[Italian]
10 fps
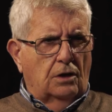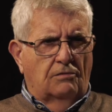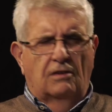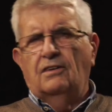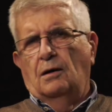
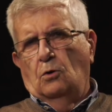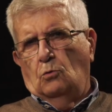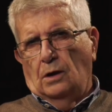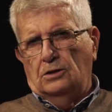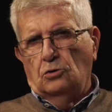avevamo
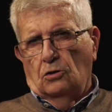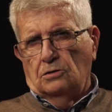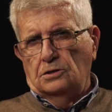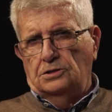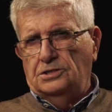
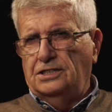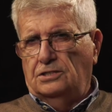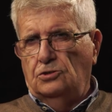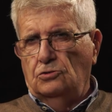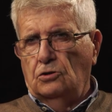14
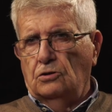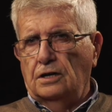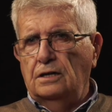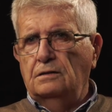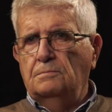
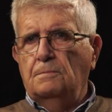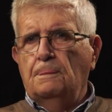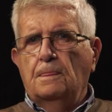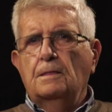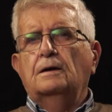sezioni
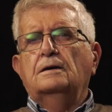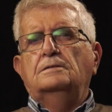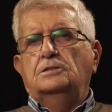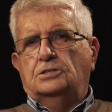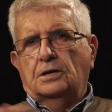
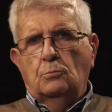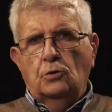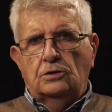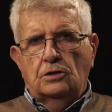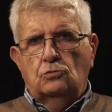
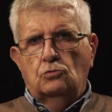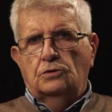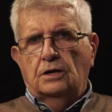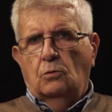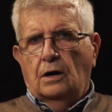distribuite in
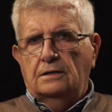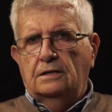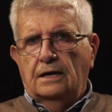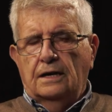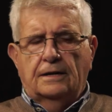tutti i
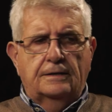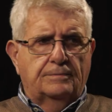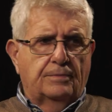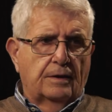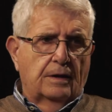quartieri,
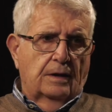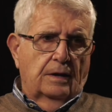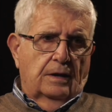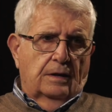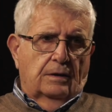
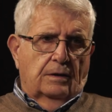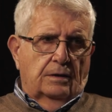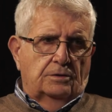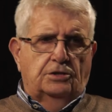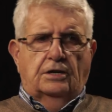
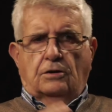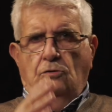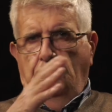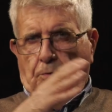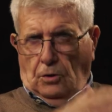
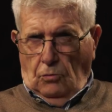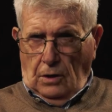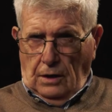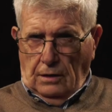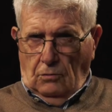c'erano poi
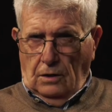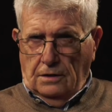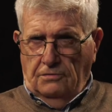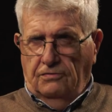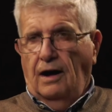quelle,
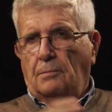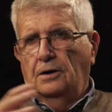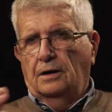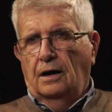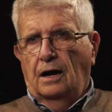quelle, di
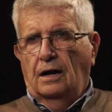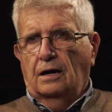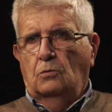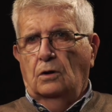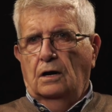fabbrica
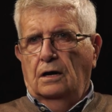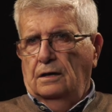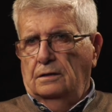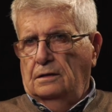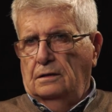e
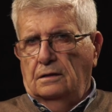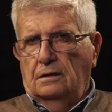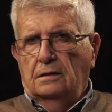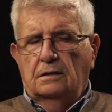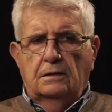quelle
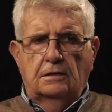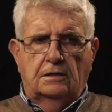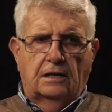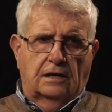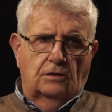di,
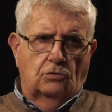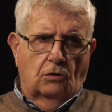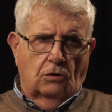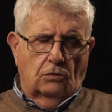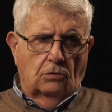di
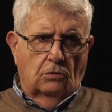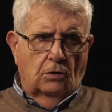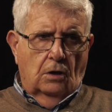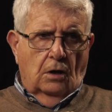territorio,